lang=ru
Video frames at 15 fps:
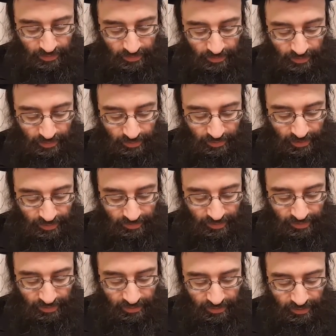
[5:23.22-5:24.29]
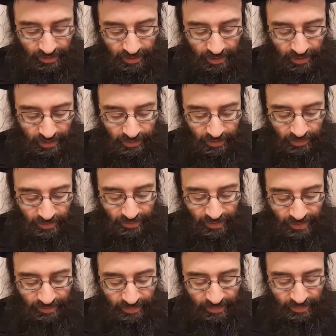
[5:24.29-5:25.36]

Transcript: Вот, поэтому, говорит, хорошо бы вам